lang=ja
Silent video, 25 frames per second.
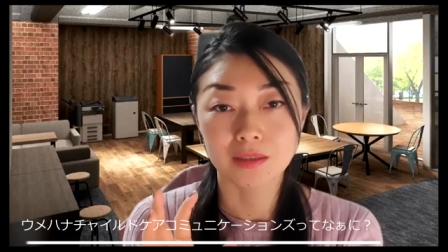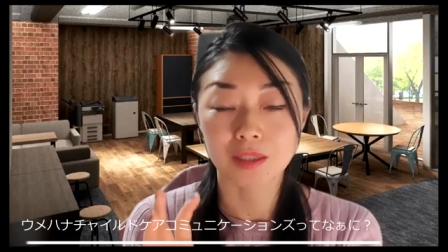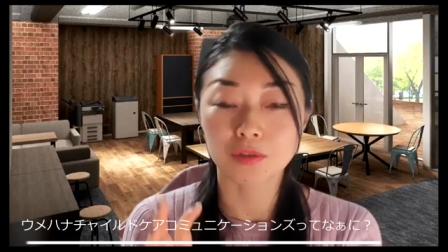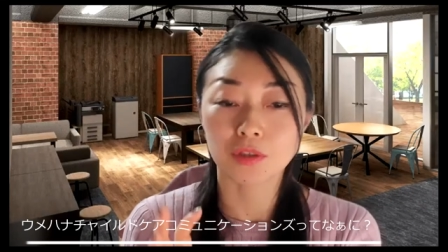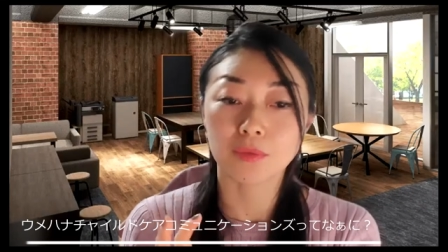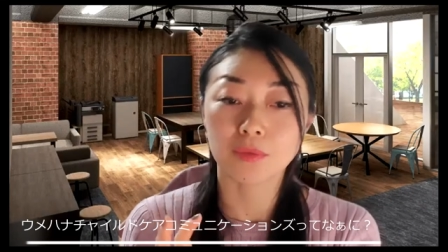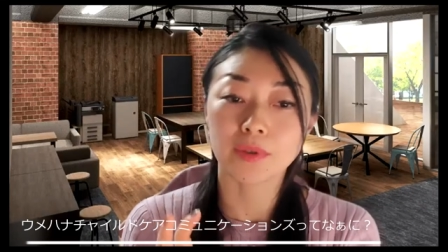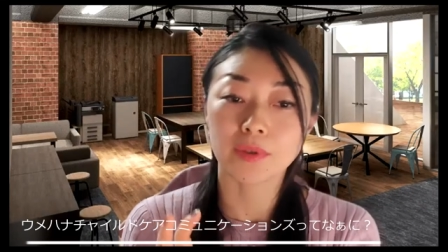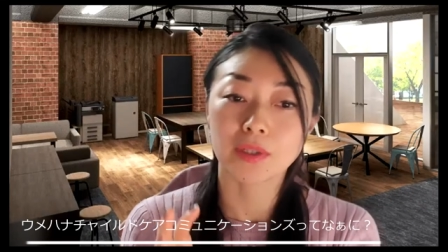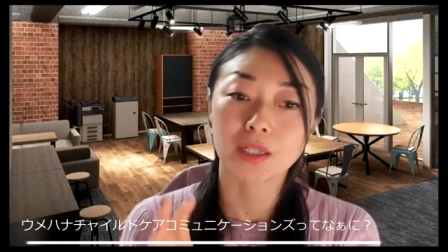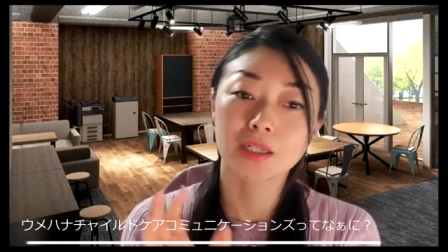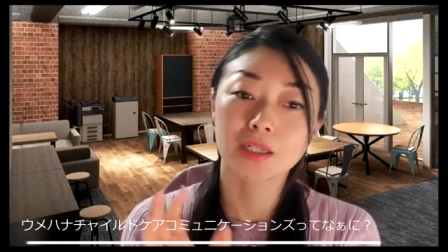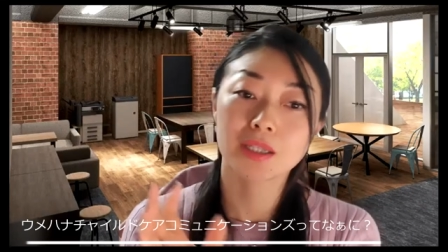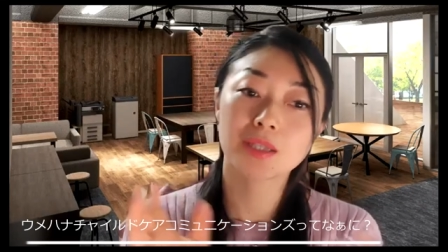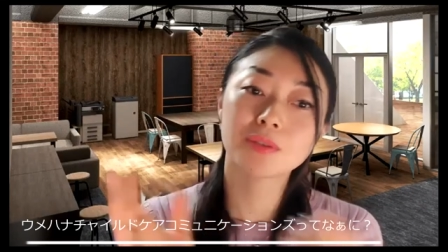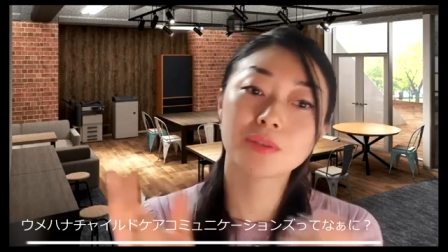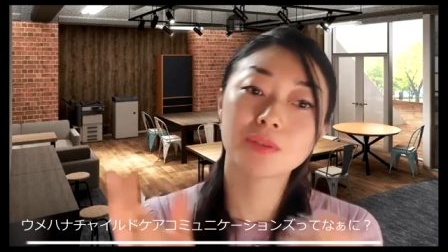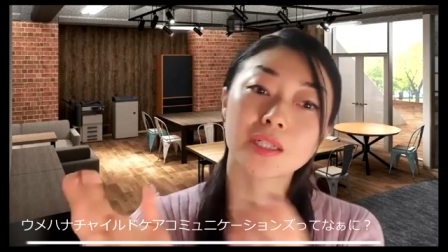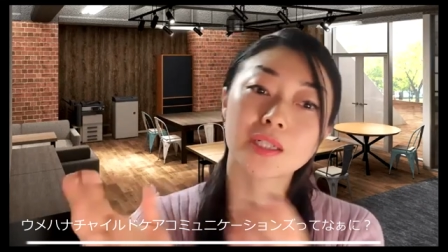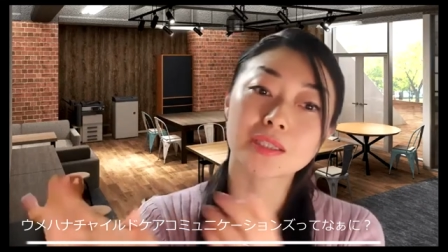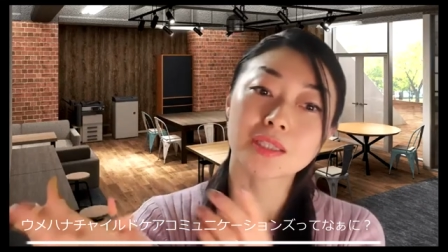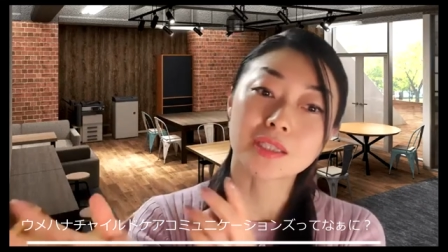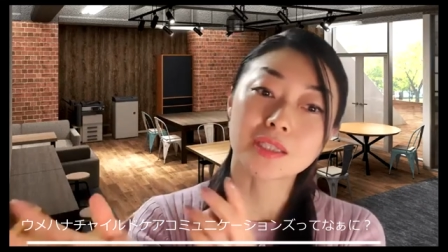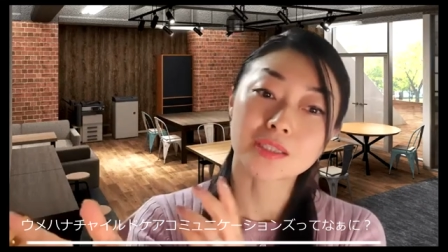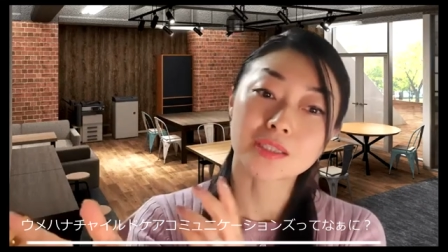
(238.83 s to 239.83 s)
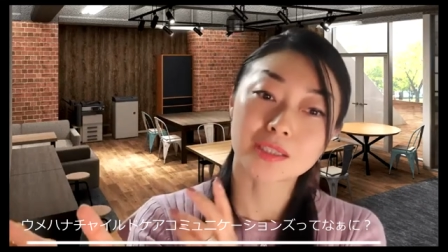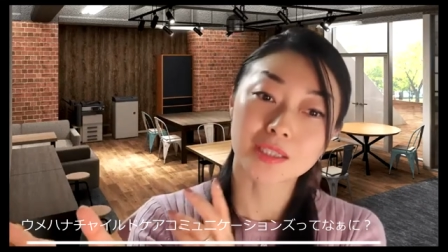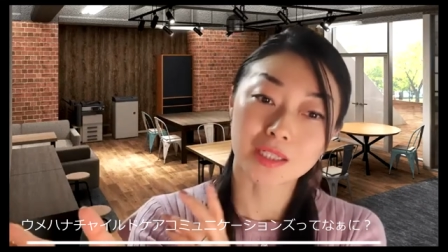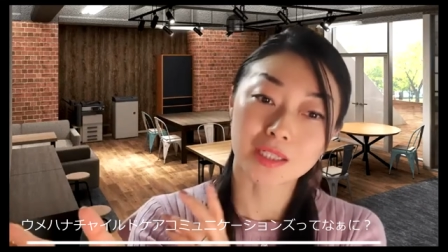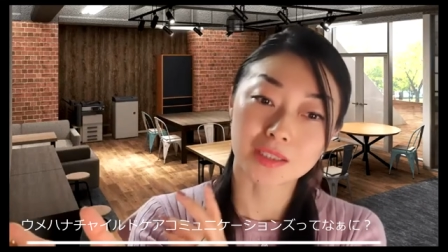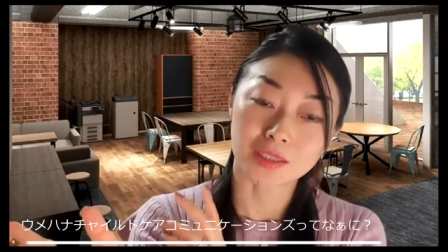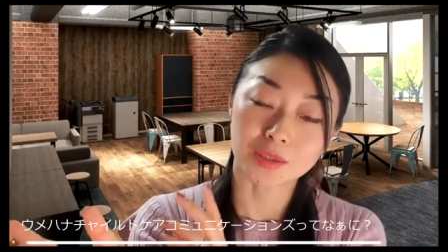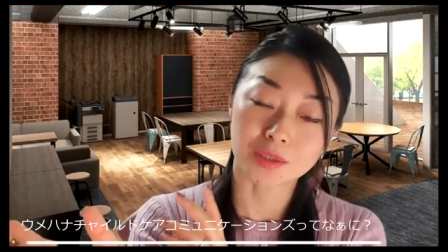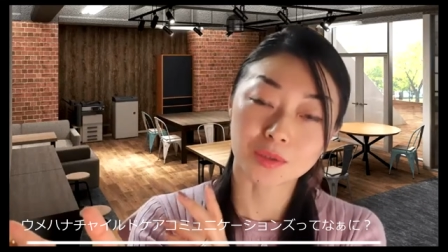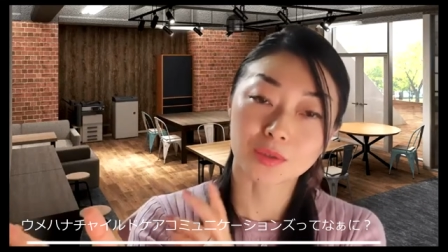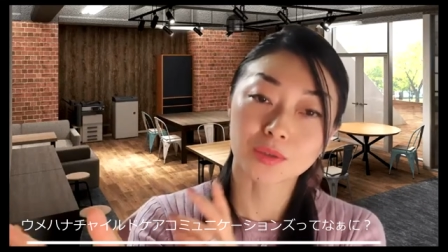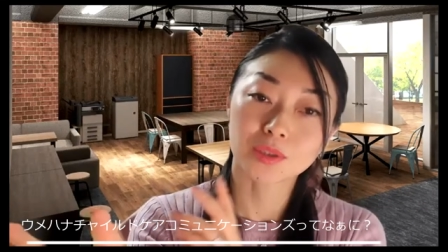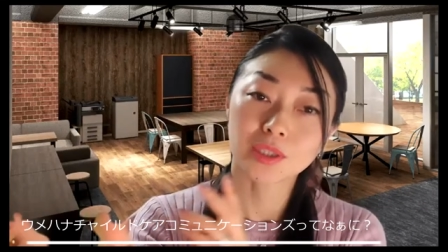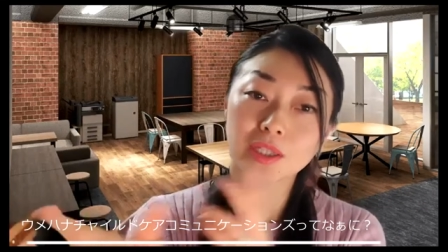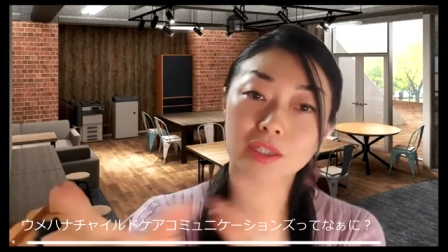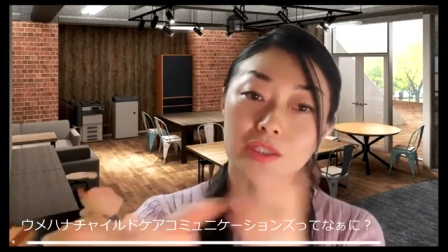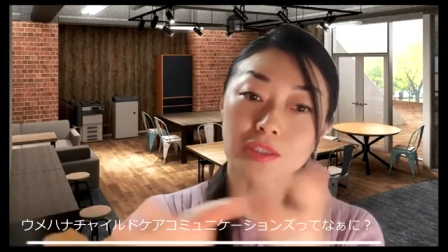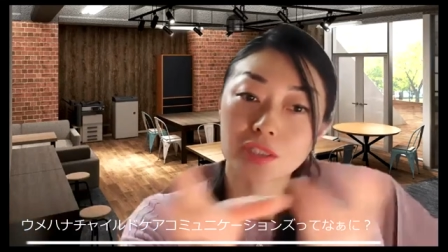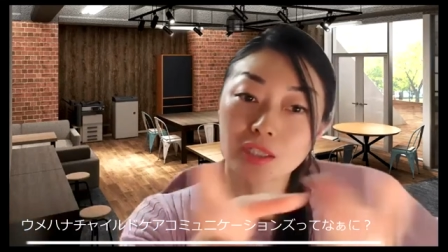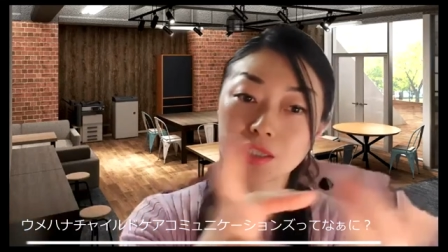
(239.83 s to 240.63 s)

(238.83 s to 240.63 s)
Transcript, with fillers: 例えば掛札先生に登壇し